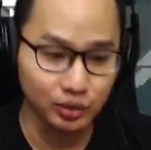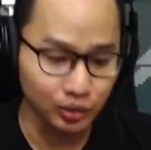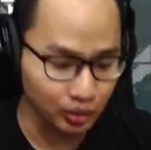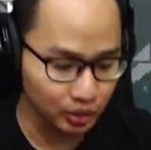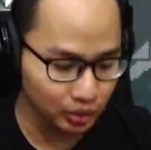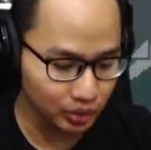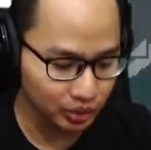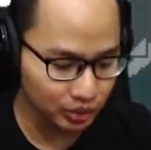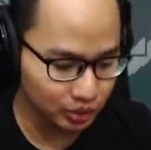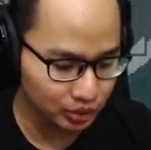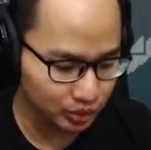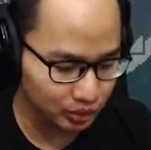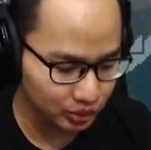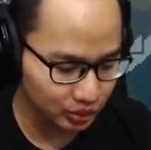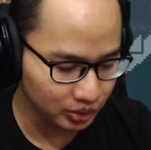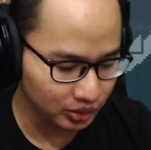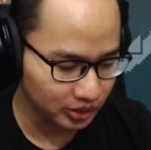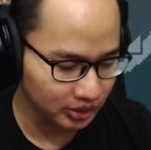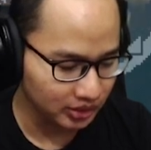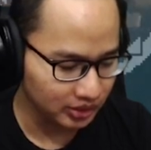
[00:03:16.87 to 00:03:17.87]
dulu itu.
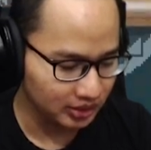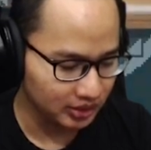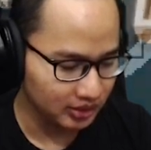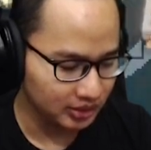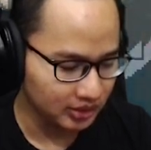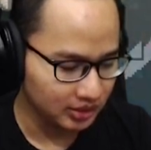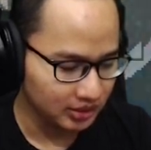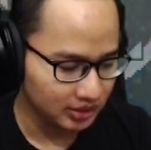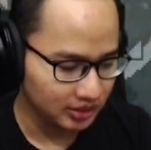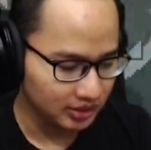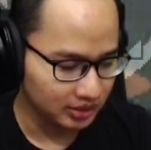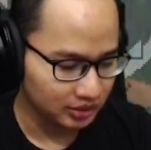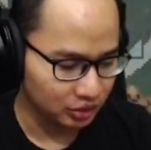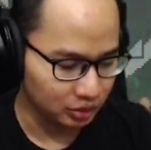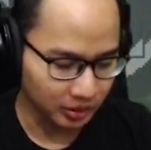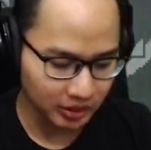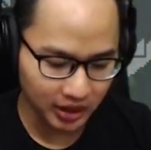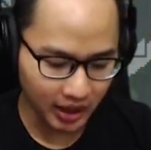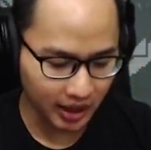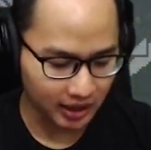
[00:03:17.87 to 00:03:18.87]

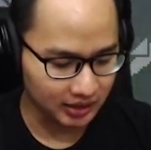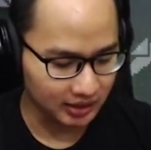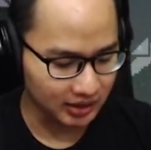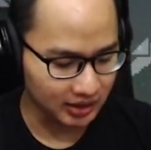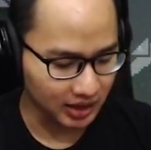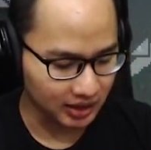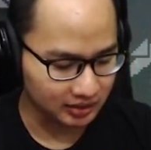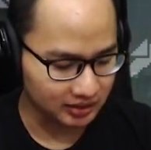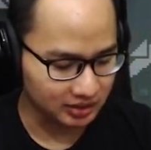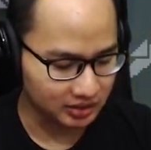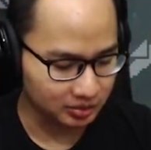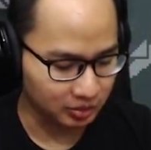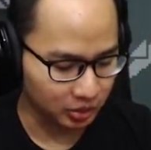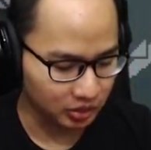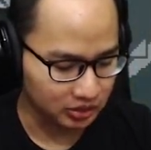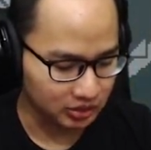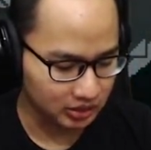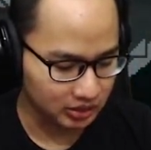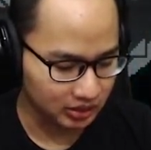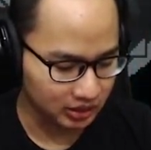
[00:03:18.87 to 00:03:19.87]
Cuman nggak akan hilang sih
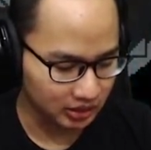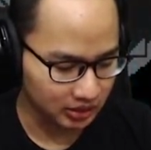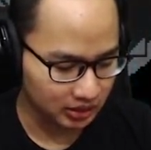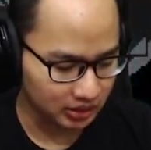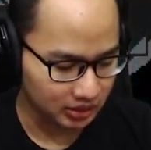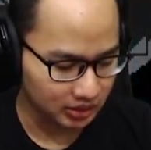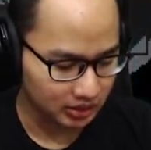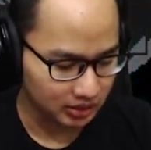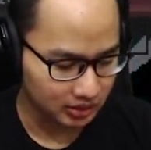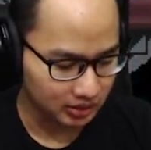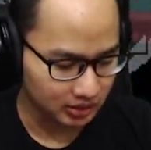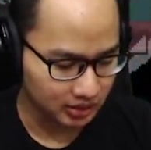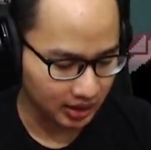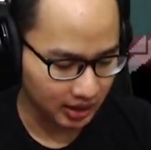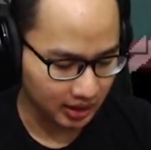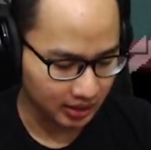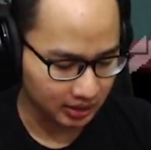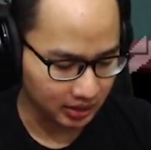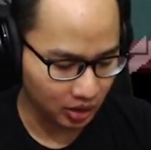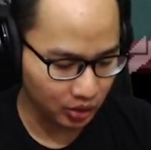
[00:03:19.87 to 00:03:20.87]
potionnya ya.
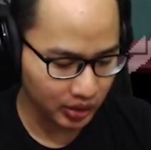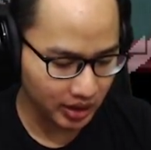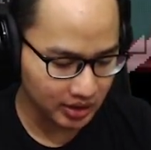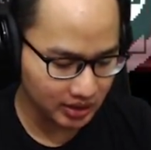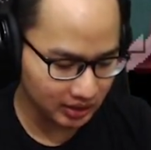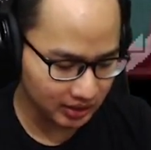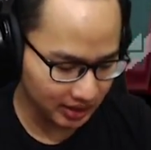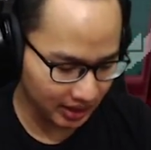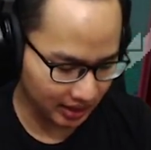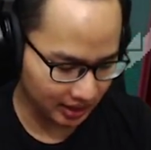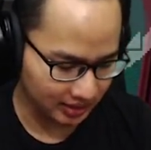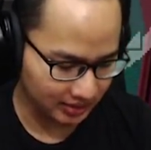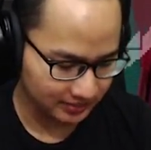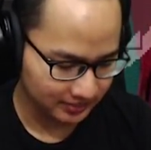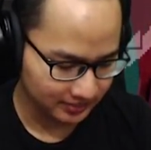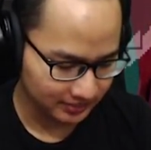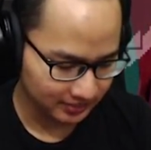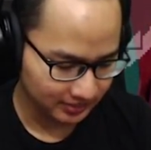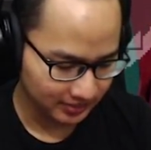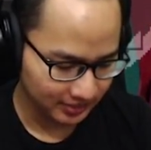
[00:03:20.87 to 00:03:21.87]
Dan oke okay, ini dia.
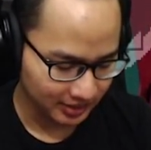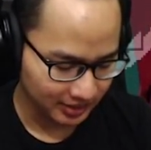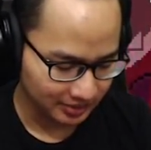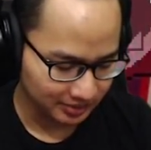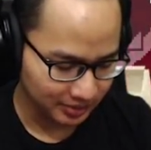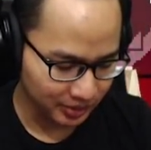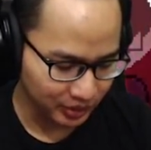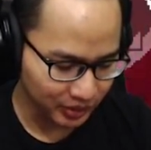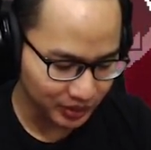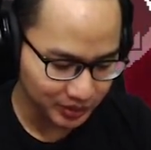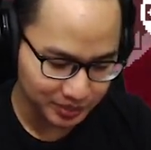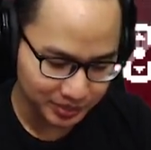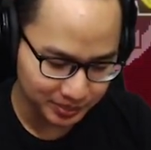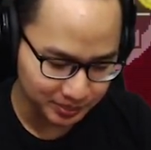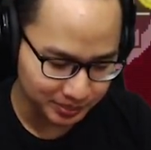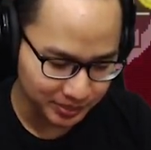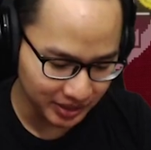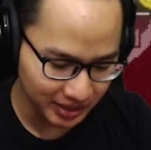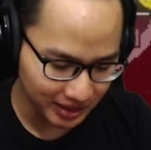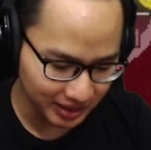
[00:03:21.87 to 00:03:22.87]
By the way,
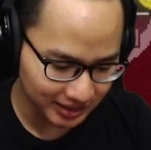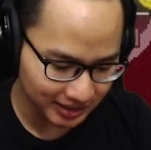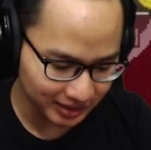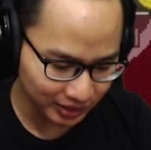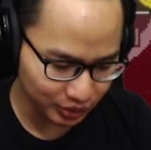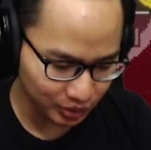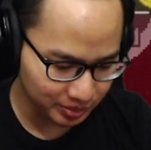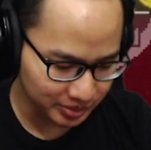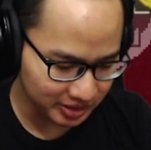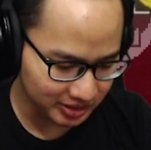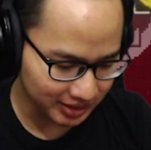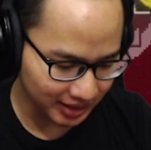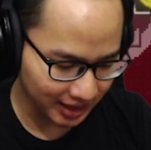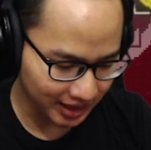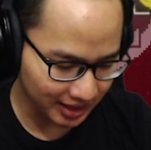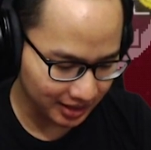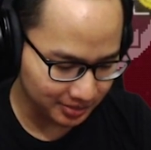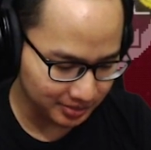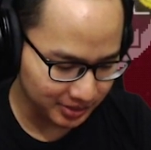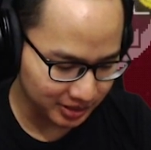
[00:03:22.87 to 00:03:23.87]
beneran kita tuh
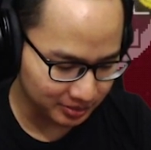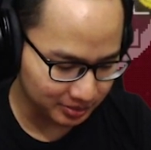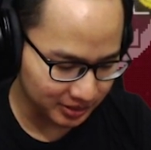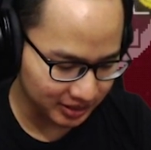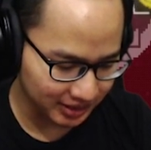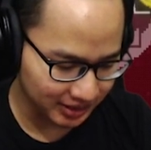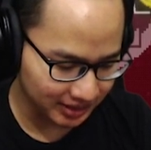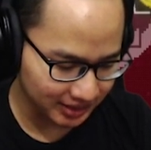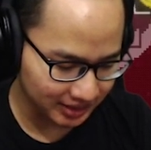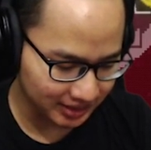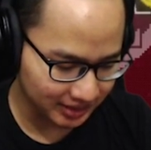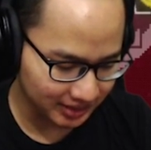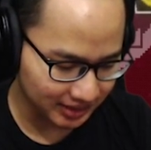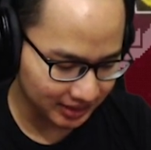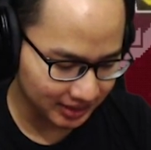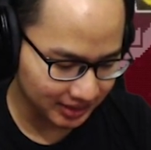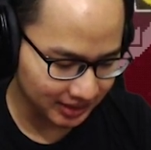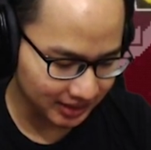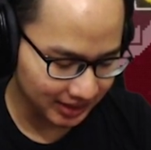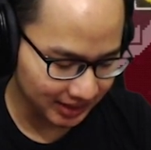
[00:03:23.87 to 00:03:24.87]
bisa bener-bener
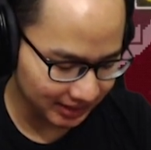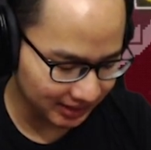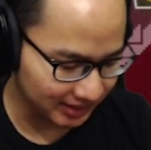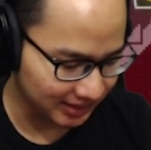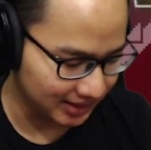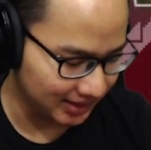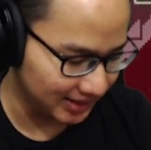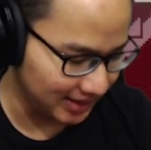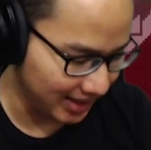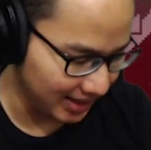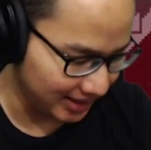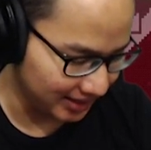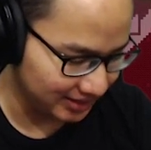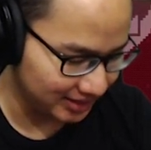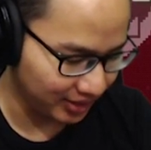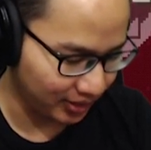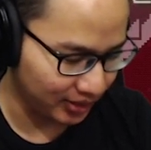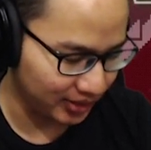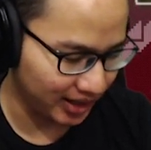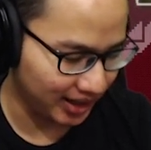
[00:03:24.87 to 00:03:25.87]
ngehit dia ya
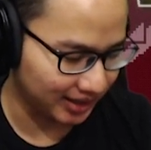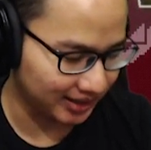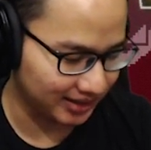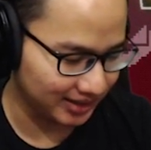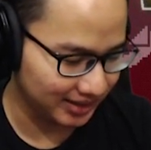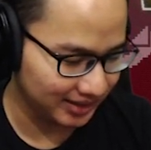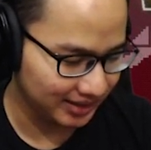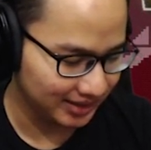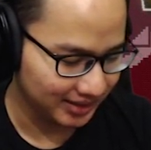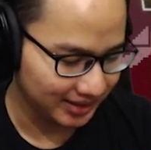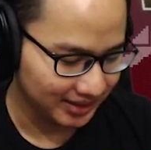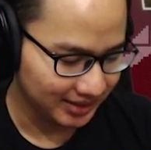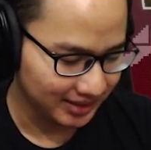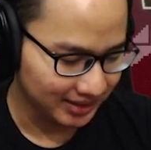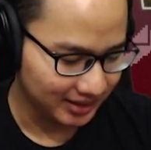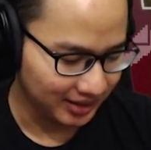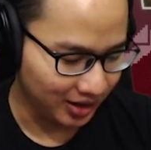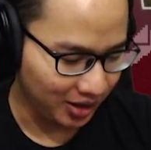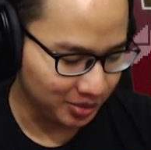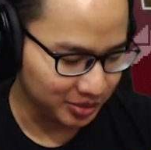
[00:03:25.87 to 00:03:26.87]
si orangnya.
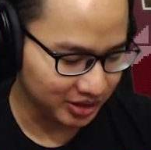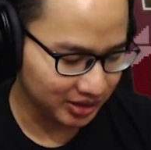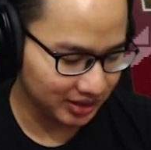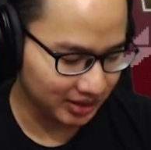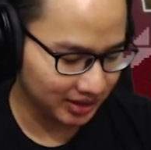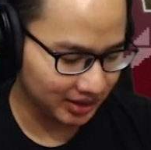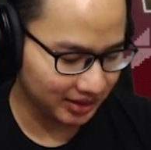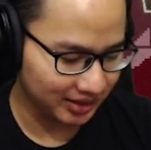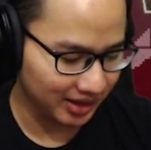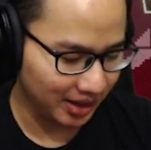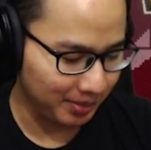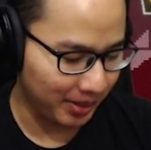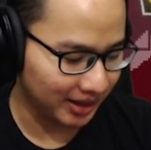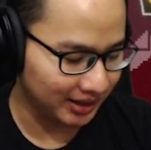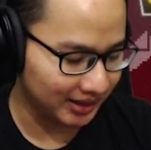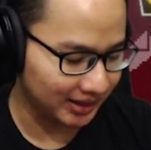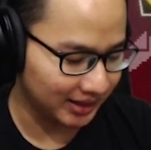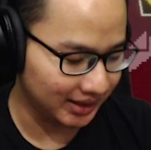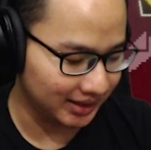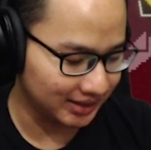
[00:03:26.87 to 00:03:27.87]
Kalau misalnya kita
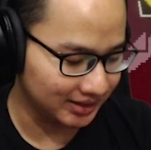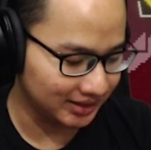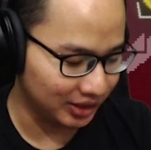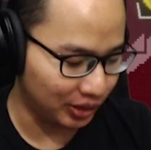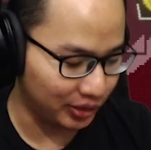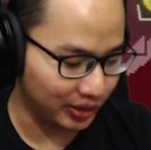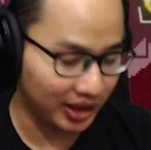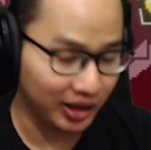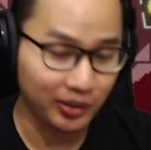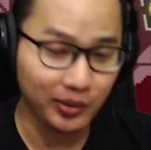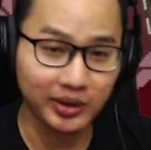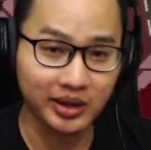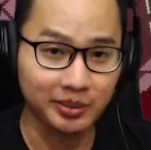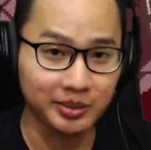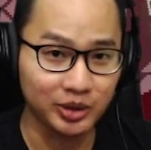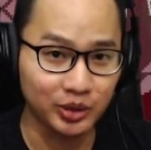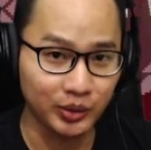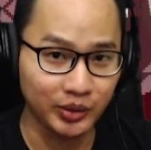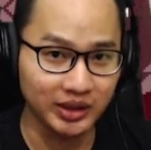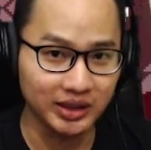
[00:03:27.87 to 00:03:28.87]
matiin si orang warna
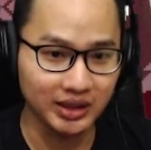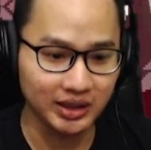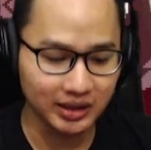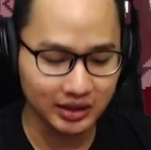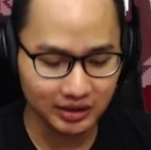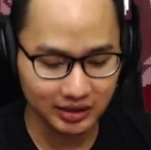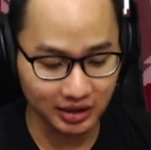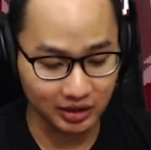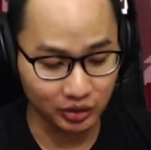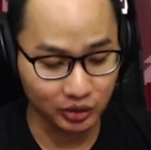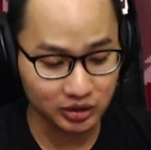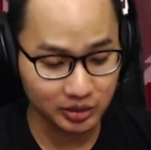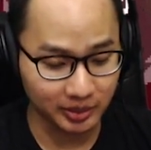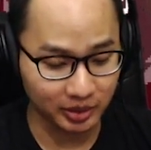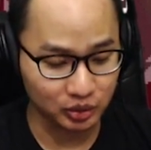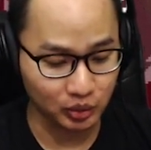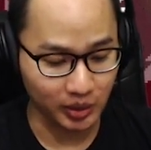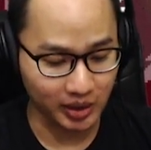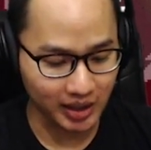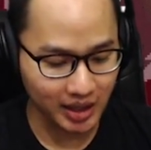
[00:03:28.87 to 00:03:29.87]
biru ini, ya dia
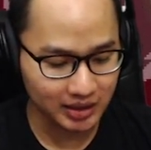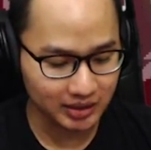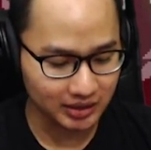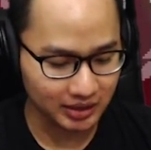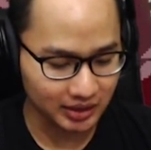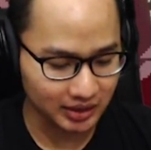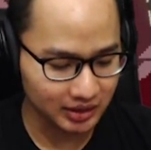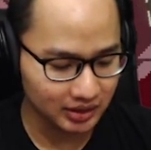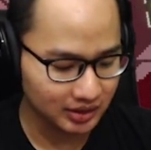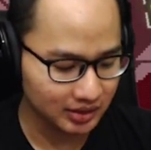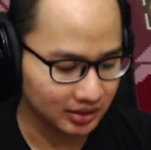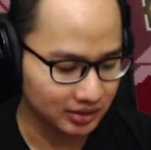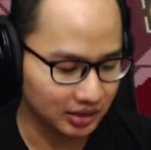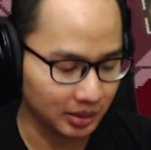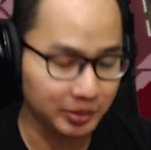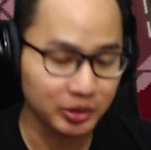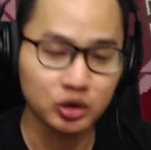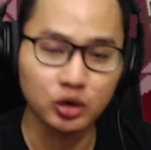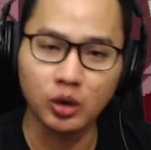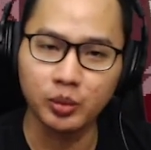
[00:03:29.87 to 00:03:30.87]
termasuk karakter,
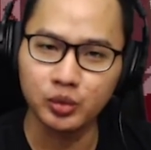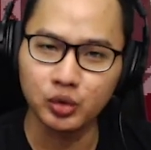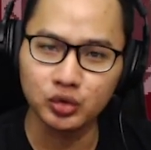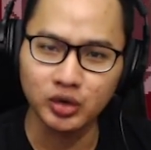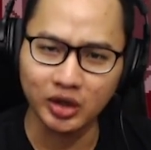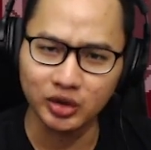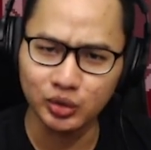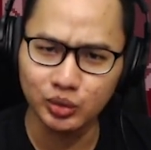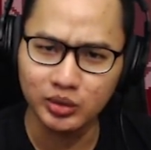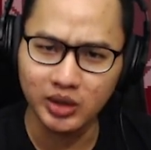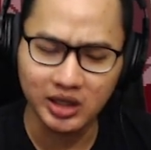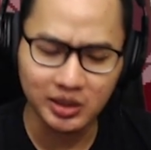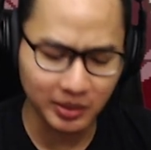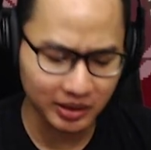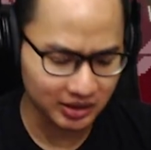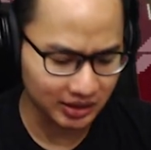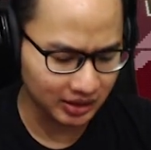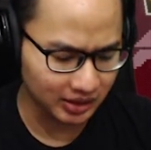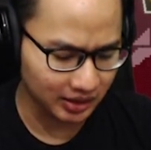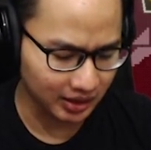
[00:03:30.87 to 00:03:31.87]
tapi cukup susah juga
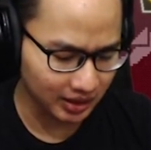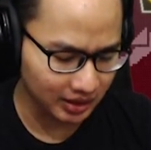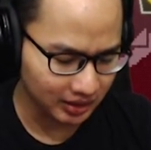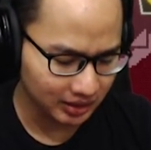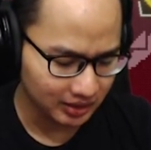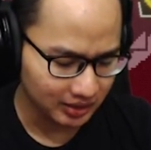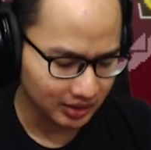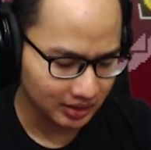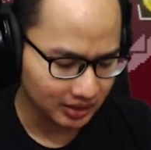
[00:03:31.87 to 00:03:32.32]
dimatiin ya.